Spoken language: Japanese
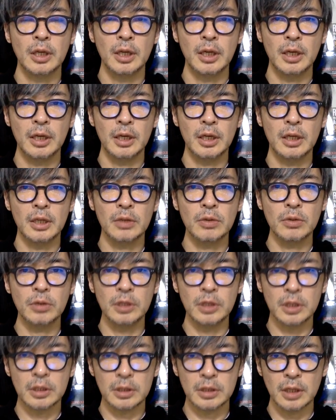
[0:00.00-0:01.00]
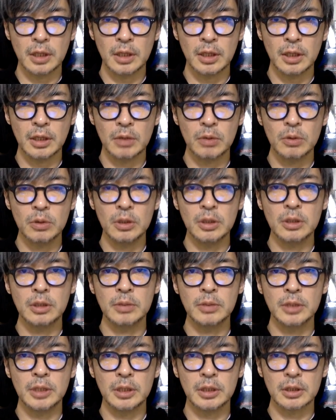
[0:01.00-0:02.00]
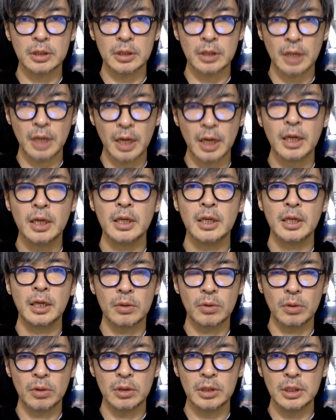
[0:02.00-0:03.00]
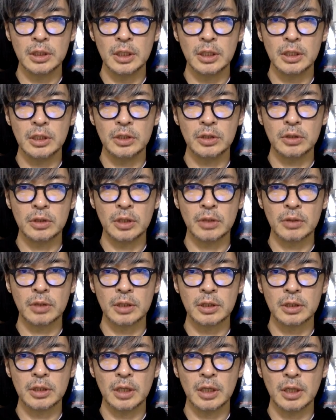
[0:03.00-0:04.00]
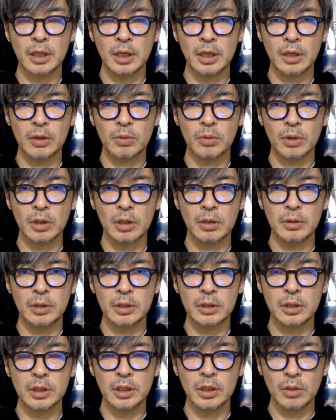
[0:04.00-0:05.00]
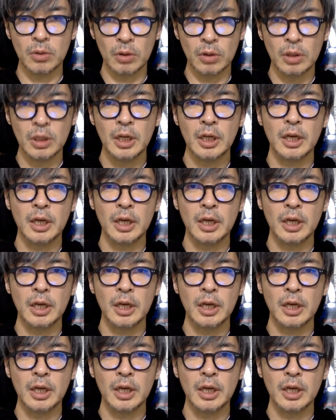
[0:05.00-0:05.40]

えー、特にですね、コンテンツビジネスが、この2020年のですね、コロナウイルス以降、